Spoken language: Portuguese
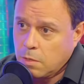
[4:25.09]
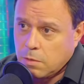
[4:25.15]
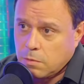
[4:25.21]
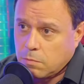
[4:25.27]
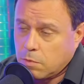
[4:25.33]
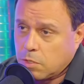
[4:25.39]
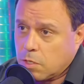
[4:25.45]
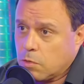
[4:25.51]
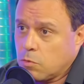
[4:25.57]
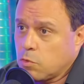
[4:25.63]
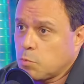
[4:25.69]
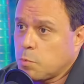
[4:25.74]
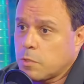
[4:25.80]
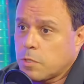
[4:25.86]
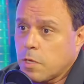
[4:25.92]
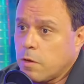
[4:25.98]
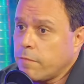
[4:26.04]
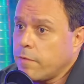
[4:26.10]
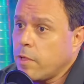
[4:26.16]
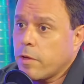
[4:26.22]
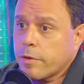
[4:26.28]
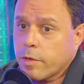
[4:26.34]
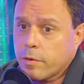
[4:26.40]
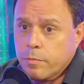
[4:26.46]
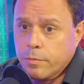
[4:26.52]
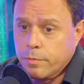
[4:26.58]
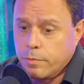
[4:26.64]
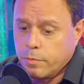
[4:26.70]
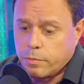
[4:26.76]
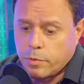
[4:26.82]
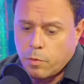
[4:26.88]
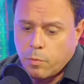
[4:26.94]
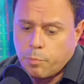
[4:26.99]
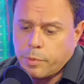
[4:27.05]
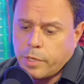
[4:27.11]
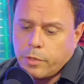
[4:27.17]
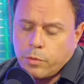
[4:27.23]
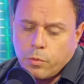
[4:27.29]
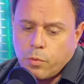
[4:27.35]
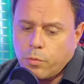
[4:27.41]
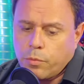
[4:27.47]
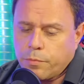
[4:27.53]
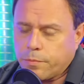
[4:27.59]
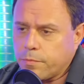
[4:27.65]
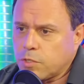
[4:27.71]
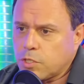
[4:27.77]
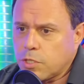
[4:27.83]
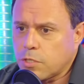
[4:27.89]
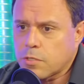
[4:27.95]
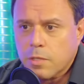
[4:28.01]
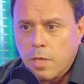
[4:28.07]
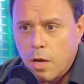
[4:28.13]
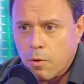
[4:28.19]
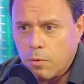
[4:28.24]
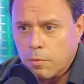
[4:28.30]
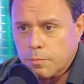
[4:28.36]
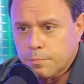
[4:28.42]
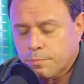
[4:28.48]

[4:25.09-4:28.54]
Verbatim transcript: Você vai chegar no hospital e vai, ah, quero, eu tenho o plano X tal,